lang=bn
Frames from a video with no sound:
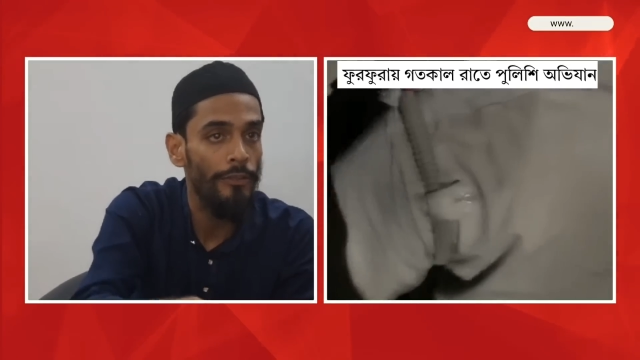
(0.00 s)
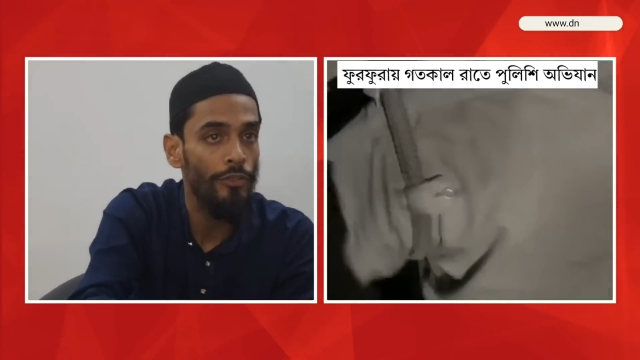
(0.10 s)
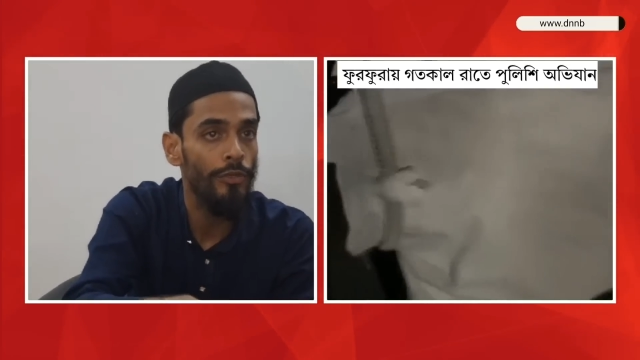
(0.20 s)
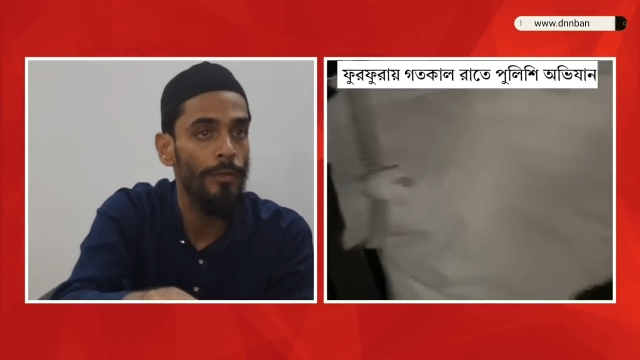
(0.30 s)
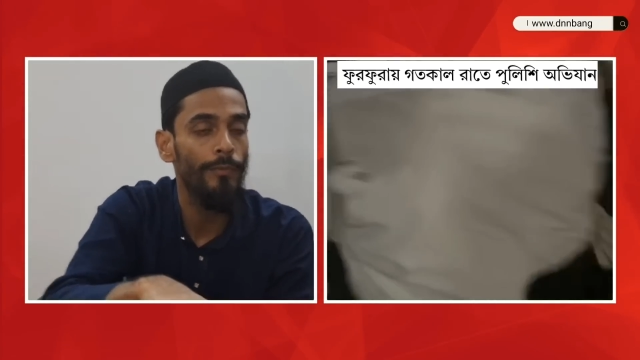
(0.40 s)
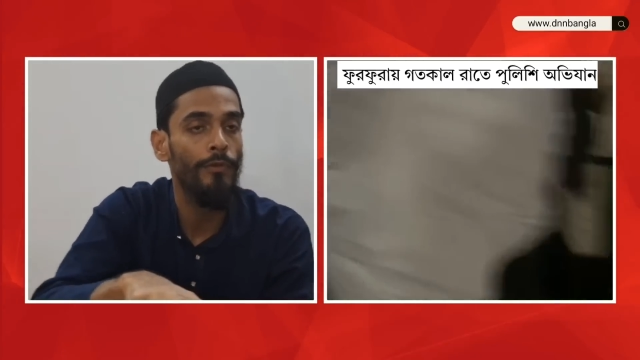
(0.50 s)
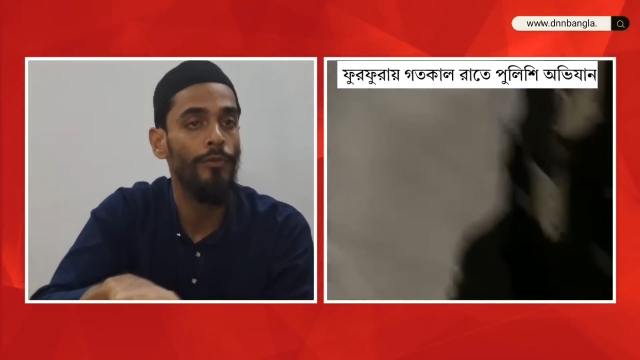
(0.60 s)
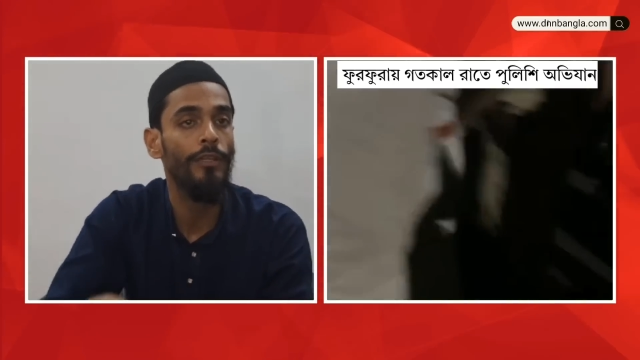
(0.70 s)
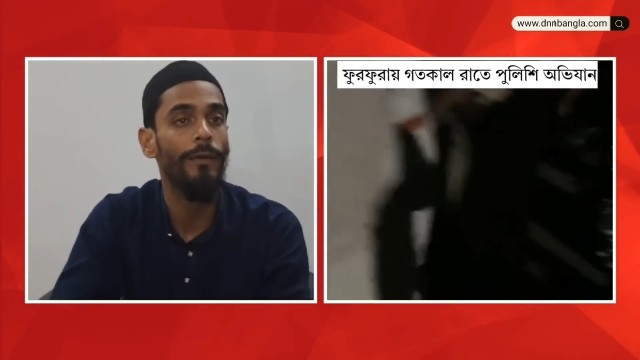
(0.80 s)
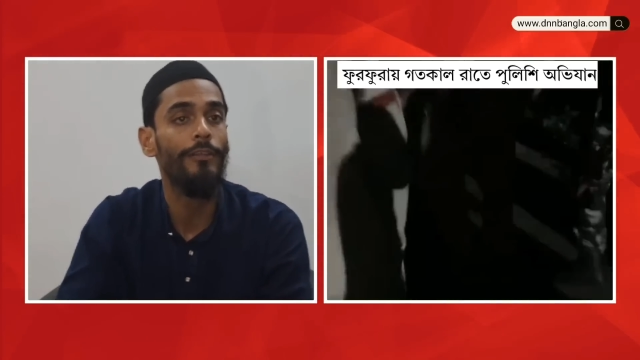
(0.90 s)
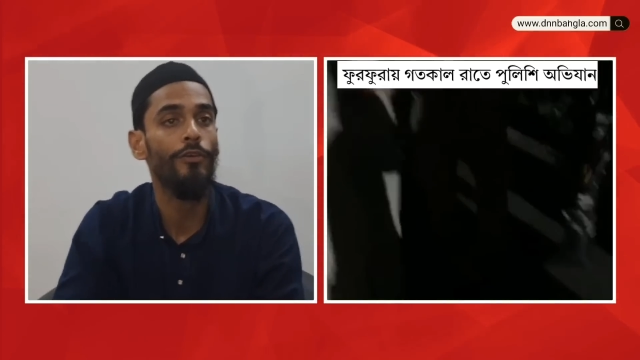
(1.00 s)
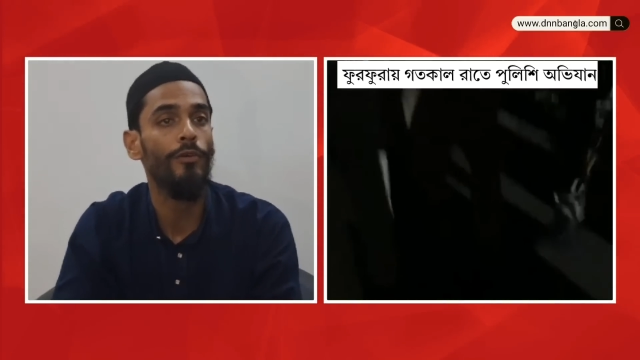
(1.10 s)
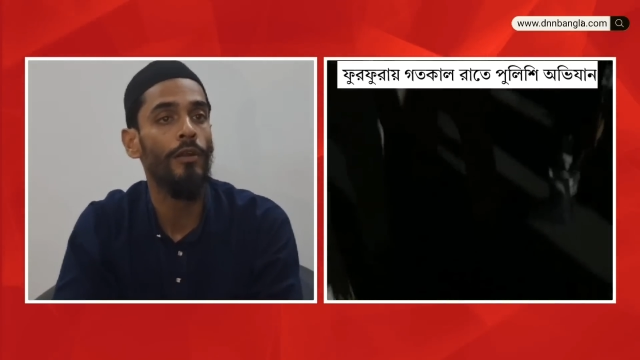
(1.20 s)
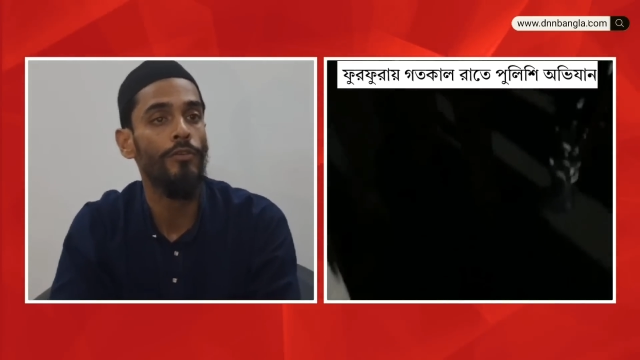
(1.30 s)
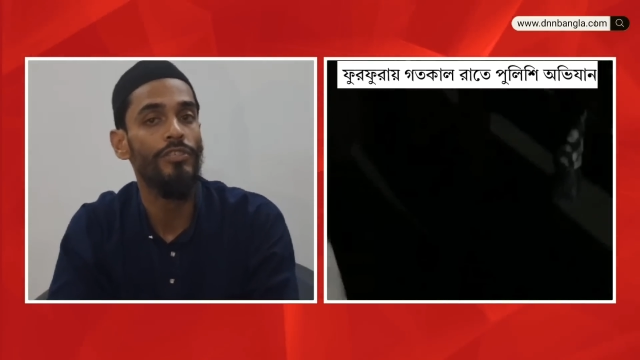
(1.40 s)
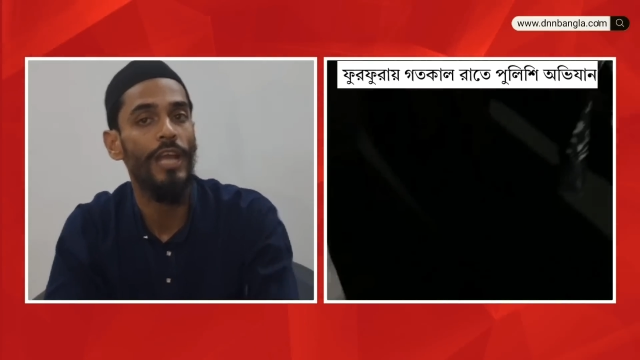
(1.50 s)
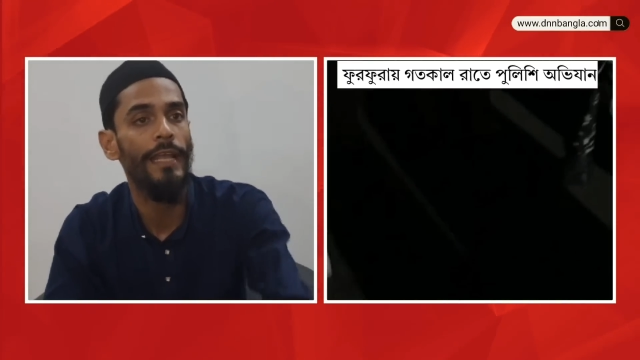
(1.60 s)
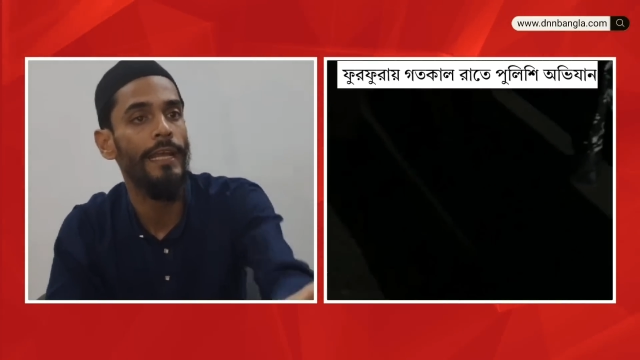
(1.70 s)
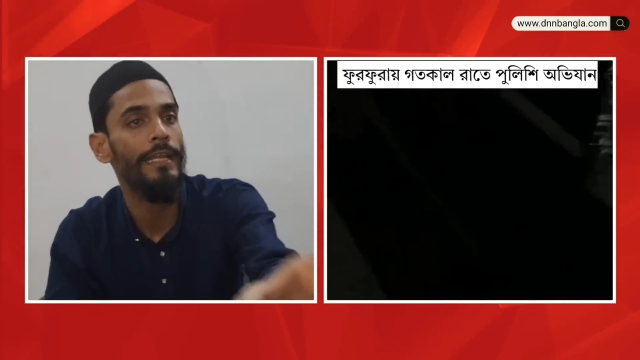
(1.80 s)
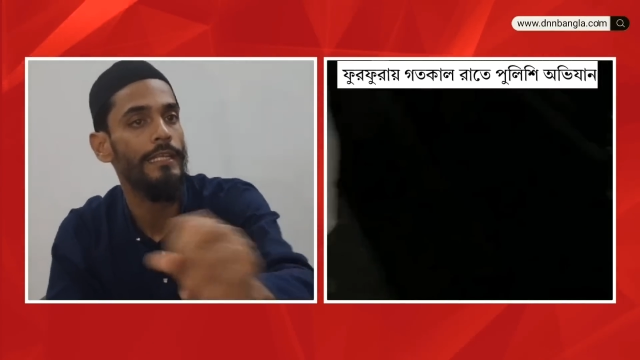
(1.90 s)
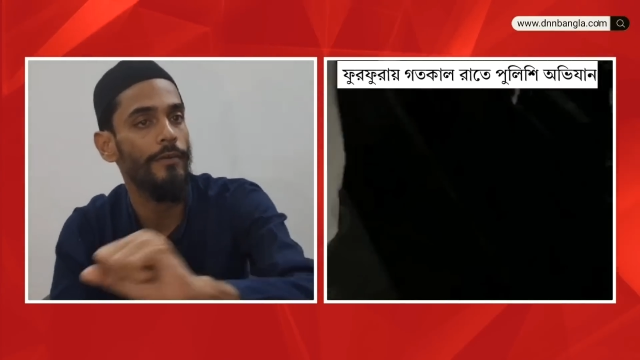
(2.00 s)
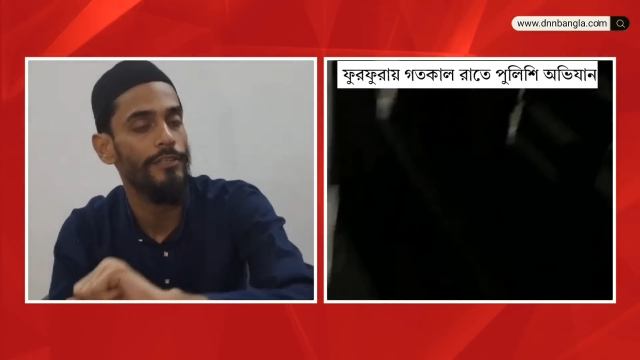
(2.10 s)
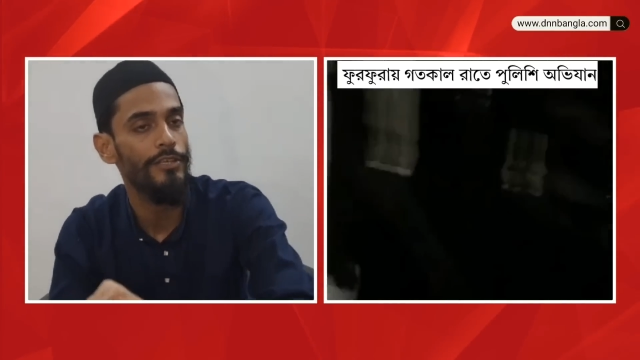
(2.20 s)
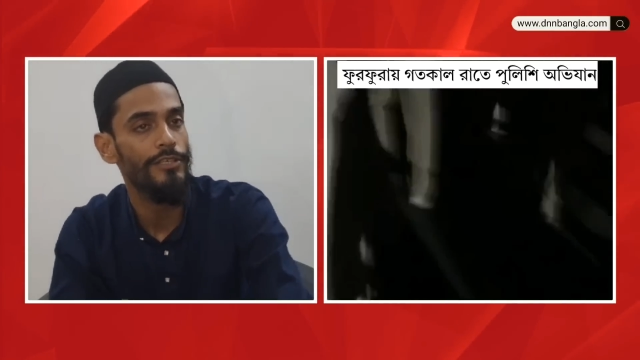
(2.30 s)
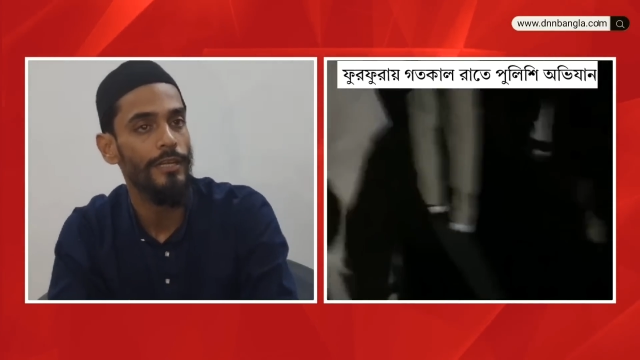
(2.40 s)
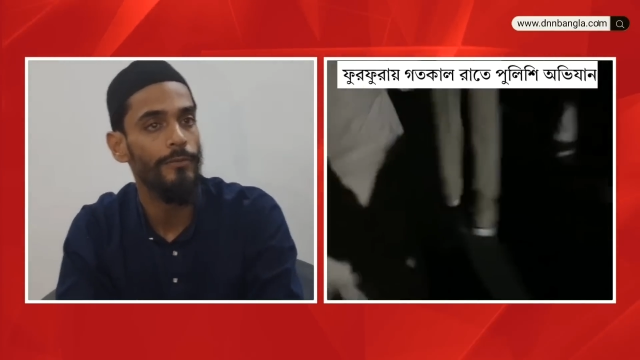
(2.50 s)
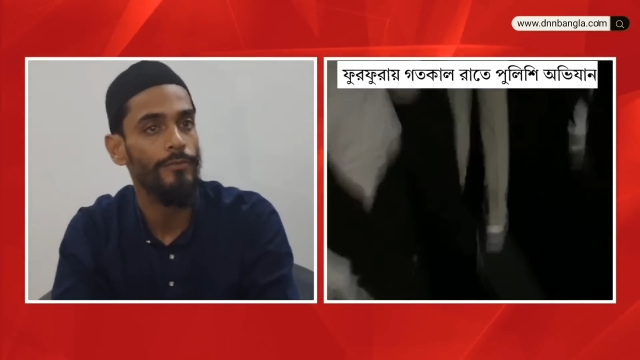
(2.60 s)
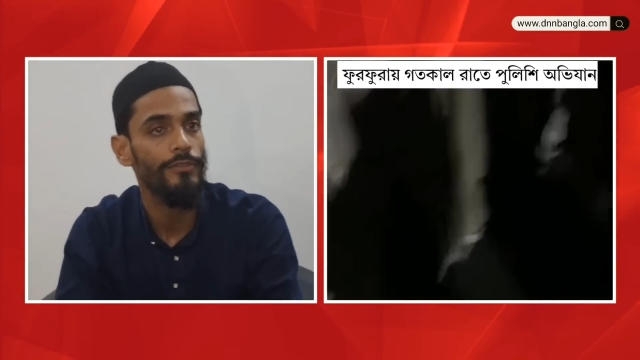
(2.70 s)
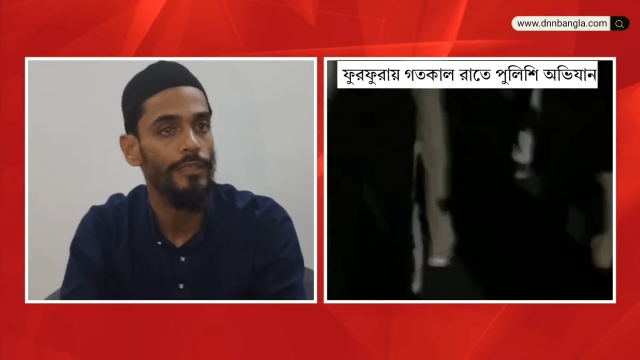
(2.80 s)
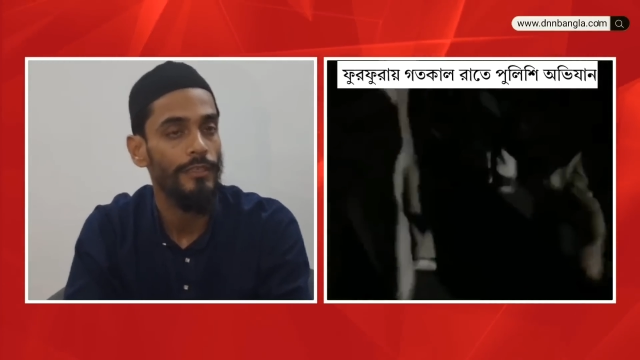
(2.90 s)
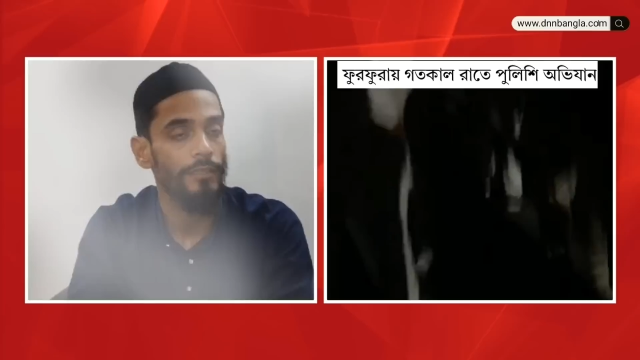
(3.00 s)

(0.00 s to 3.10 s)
আত্মসমর্পণ করতে বাধ্য করানোর জায়গা নিয়ে যাওয়ার চেষ্টা করছে